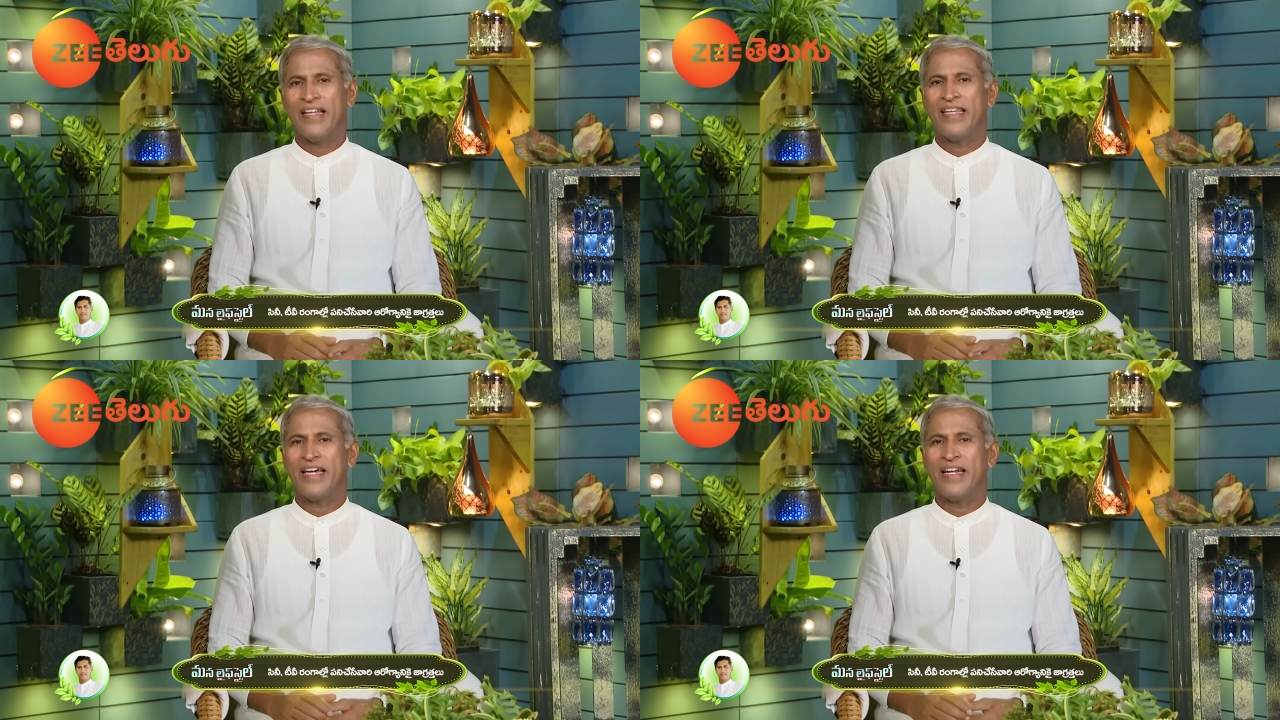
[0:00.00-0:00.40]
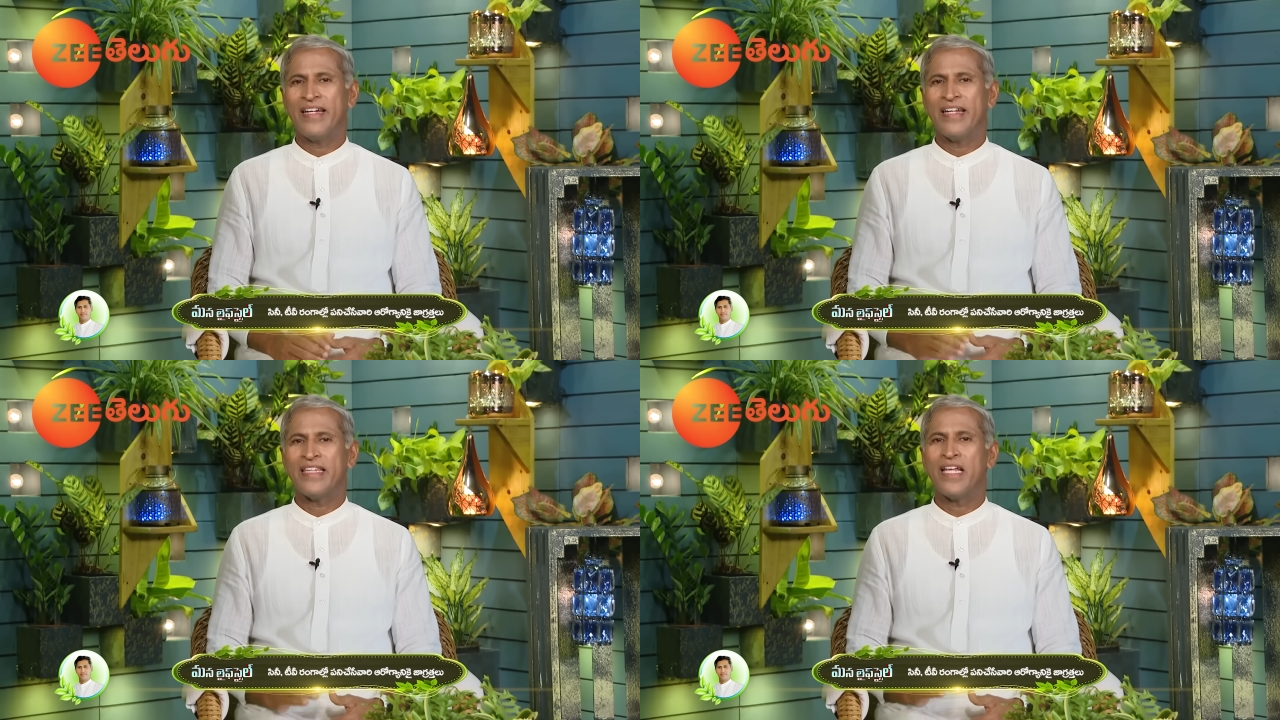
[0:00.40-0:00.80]
అందుకని
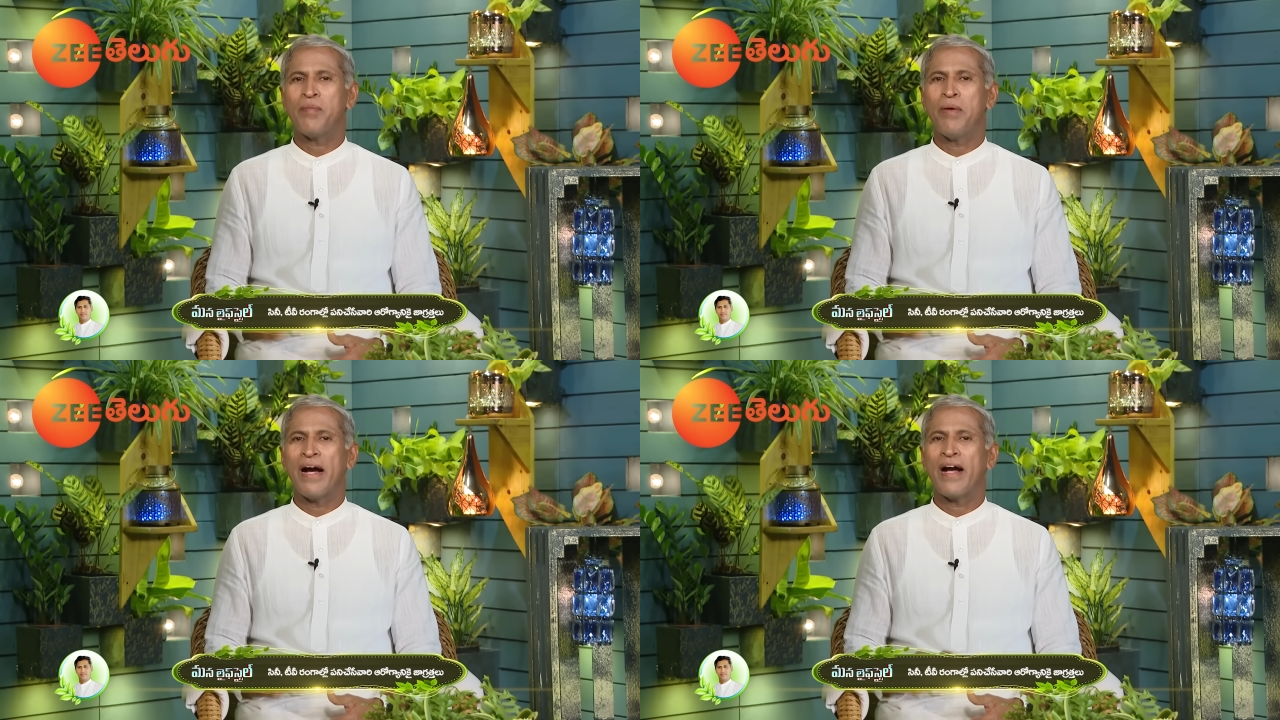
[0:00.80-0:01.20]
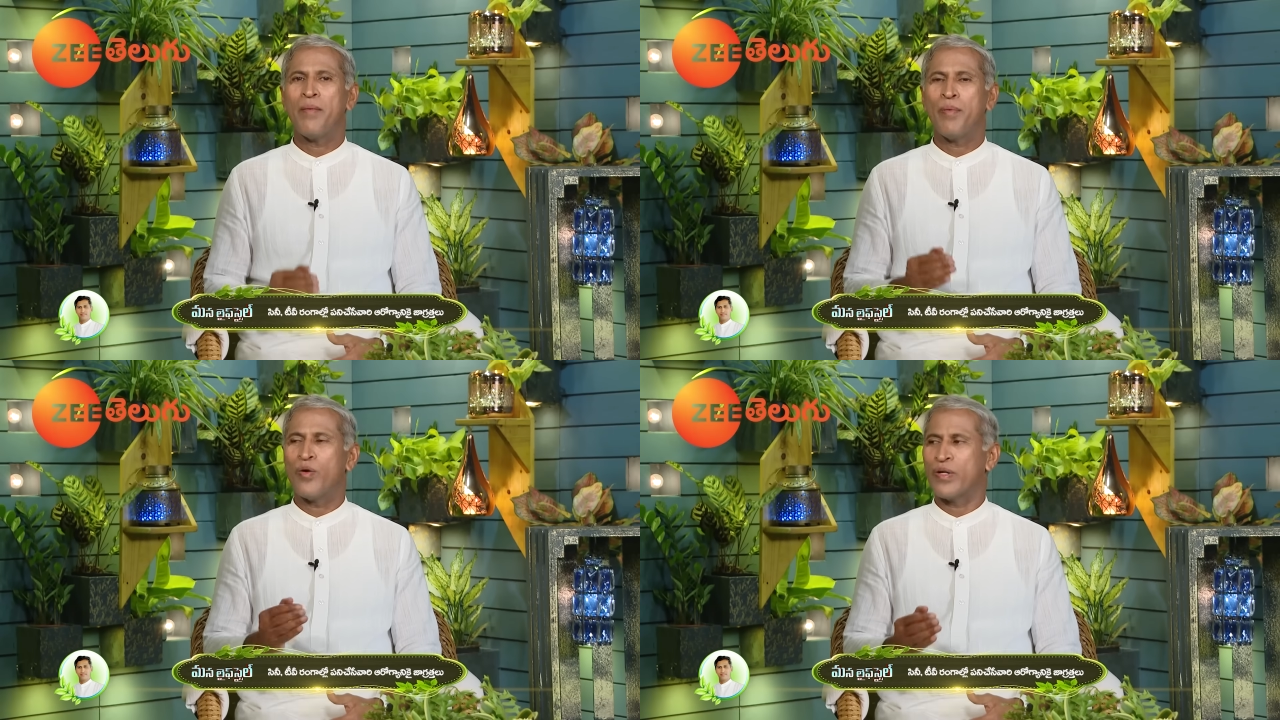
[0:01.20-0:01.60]
నిద్ర బాగా
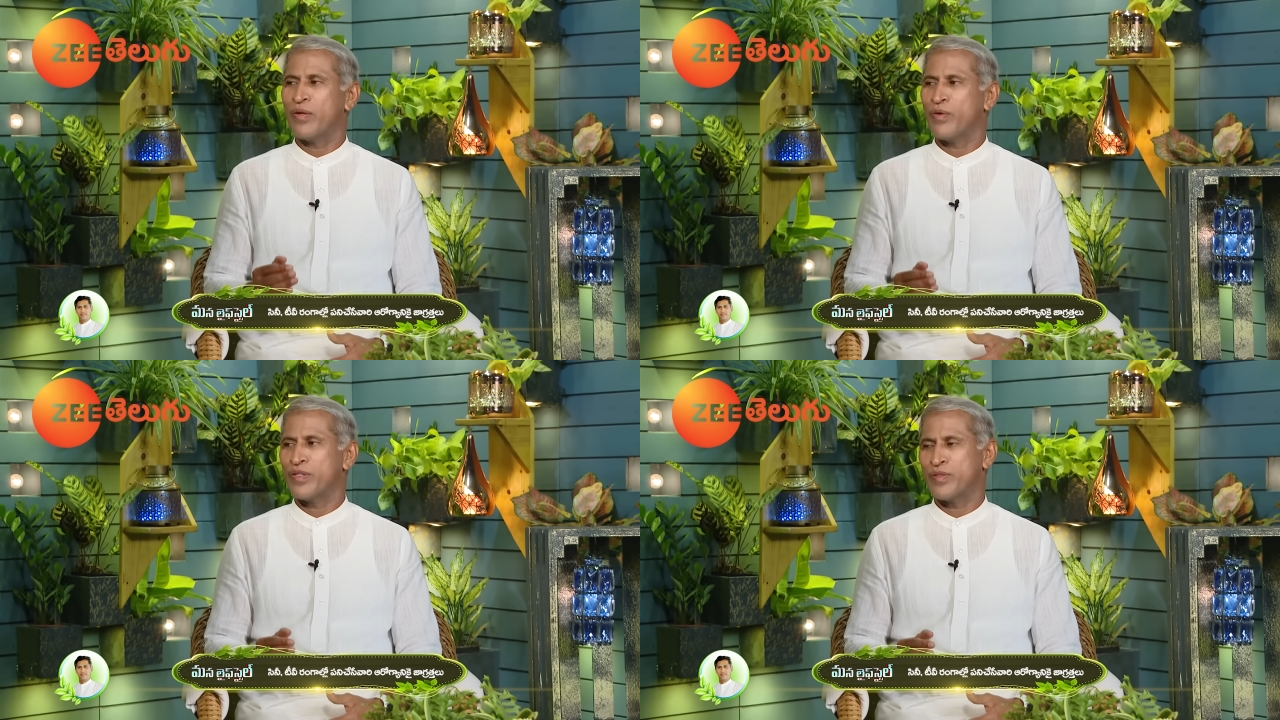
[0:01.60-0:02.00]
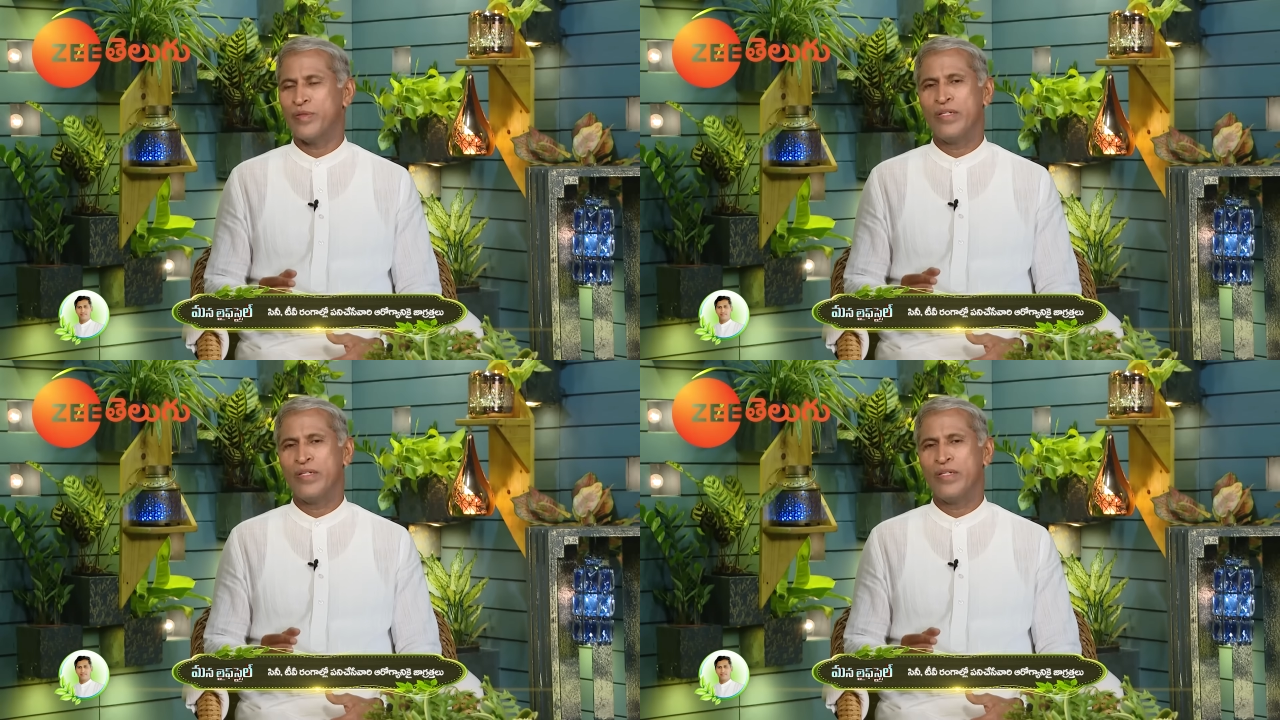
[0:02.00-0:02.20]
పోవటం కోసం